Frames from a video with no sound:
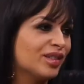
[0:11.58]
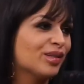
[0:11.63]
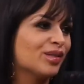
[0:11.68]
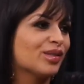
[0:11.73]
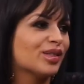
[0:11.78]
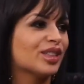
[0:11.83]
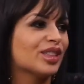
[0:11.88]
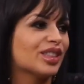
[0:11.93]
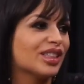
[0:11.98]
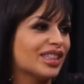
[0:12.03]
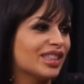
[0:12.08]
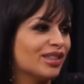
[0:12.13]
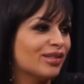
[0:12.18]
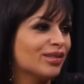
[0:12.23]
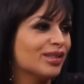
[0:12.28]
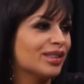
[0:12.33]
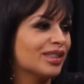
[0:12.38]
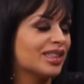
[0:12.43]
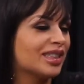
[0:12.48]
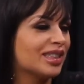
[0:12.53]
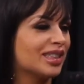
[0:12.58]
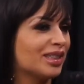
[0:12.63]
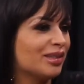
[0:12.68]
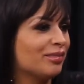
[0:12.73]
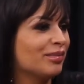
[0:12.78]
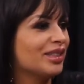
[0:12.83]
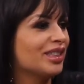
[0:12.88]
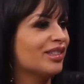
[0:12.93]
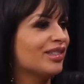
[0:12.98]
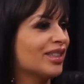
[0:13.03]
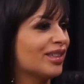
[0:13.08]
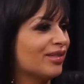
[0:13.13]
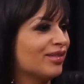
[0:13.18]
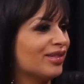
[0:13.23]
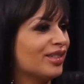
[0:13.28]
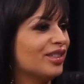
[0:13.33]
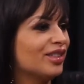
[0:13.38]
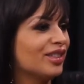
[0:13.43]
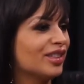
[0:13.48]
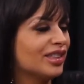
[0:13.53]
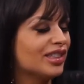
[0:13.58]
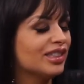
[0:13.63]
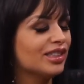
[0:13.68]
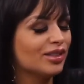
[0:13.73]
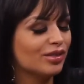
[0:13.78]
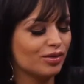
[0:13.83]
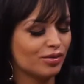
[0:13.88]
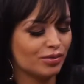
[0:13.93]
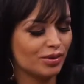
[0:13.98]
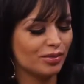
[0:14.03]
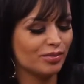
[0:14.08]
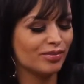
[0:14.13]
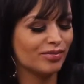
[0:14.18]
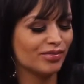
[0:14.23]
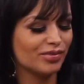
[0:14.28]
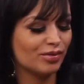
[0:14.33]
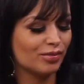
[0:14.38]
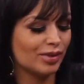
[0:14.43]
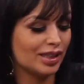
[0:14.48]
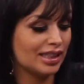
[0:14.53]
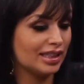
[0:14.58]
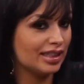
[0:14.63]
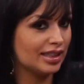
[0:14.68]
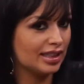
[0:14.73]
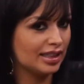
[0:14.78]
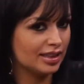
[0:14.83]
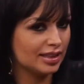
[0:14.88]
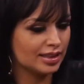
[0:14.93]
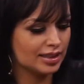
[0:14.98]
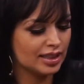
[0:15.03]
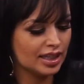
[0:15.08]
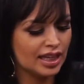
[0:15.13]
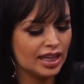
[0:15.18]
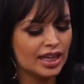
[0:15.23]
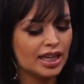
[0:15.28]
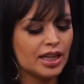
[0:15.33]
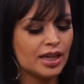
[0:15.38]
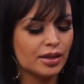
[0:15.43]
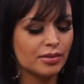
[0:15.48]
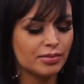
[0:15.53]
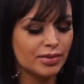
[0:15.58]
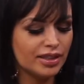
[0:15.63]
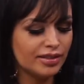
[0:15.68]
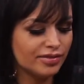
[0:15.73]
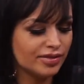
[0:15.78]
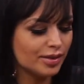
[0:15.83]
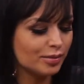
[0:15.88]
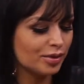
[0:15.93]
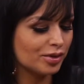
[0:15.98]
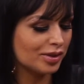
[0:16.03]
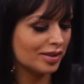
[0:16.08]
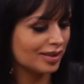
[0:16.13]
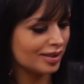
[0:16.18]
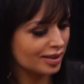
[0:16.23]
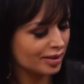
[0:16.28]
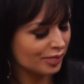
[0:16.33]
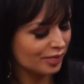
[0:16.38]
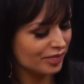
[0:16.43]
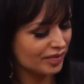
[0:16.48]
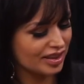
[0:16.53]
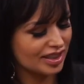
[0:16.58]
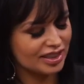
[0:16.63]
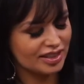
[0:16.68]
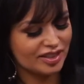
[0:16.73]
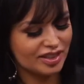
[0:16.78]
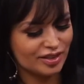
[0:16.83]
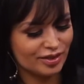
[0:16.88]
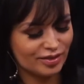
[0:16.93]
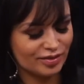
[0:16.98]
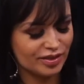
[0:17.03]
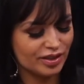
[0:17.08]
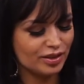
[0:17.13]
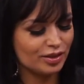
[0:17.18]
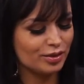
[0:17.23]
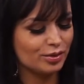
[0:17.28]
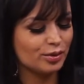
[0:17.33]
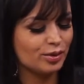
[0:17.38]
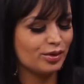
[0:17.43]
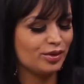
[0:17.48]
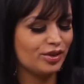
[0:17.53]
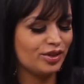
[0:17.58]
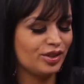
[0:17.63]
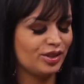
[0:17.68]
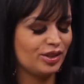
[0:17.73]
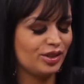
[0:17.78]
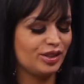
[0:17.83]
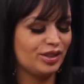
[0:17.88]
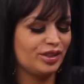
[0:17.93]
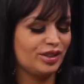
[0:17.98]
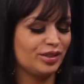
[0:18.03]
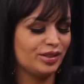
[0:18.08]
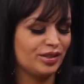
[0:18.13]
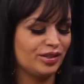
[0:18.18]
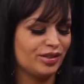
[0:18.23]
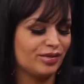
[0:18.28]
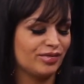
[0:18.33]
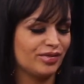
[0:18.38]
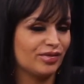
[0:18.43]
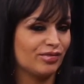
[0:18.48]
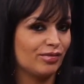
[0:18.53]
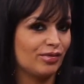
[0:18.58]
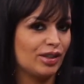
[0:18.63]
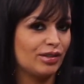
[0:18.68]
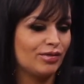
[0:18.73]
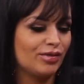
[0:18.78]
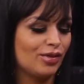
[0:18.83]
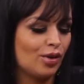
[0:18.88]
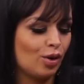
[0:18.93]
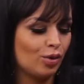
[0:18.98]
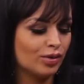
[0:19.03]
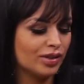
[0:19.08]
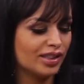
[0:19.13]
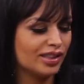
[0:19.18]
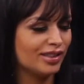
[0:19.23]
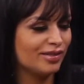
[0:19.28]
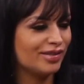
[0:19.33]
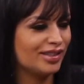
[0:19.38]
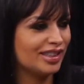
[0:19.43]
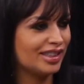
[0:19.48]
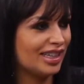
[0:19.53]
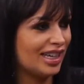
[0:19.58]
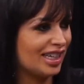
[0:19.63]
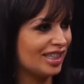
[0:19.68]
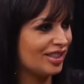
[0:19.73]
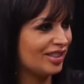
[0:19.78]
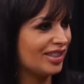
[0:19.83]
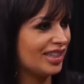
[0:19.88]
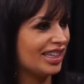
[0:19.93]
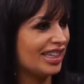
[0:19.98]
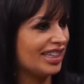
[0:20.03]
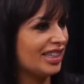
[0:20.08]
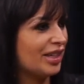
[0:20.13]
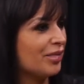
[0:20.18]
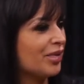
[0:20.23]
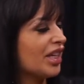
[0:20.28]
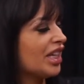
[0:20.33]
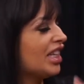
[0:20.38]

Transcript: viu? Eu essa semana tava fechando com uma, uma atriz bem famosa. Né? A gente fechou de, de, de uma volta, na verdade, dela.